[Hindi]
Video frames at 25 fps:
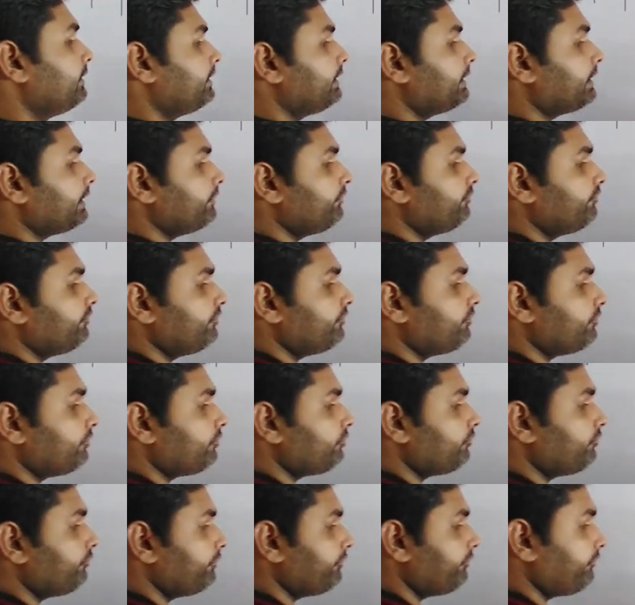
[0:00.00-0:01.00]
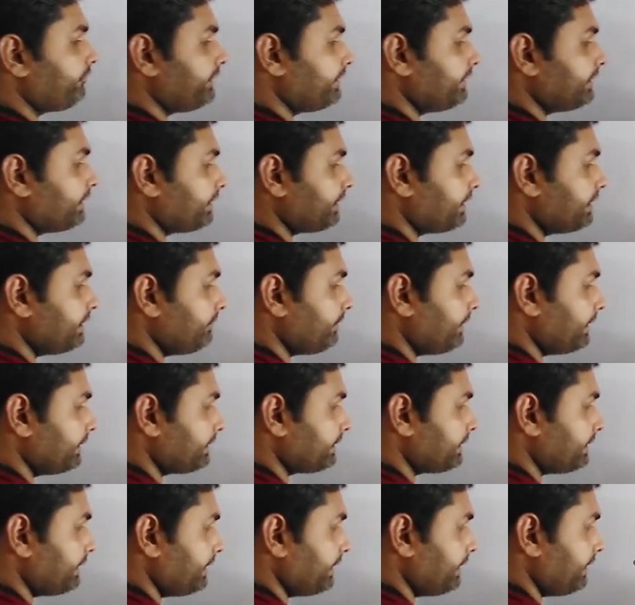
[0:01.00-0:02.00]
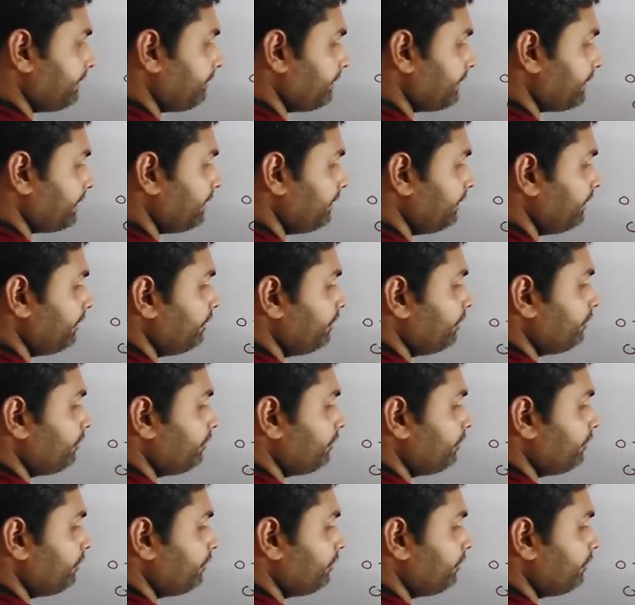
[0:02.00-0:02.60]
ठीक है जीरो टू फिफ्टी तक की बात करें हमारा